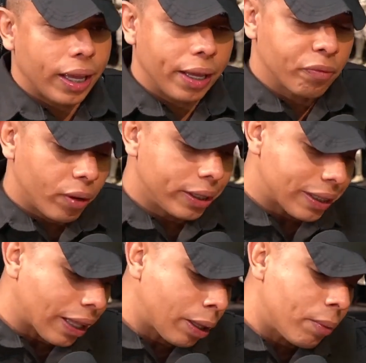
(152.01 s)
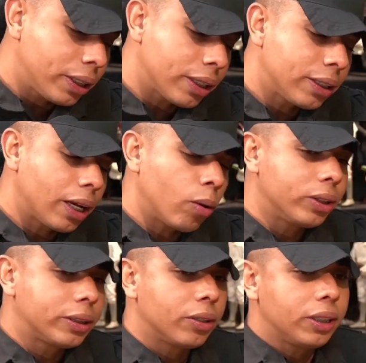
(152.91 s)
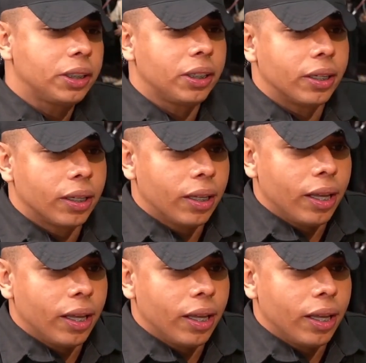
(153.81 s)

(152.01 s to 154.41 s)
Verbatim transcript: É, uhum. Foi exatamente assim que aconteceu esse dia.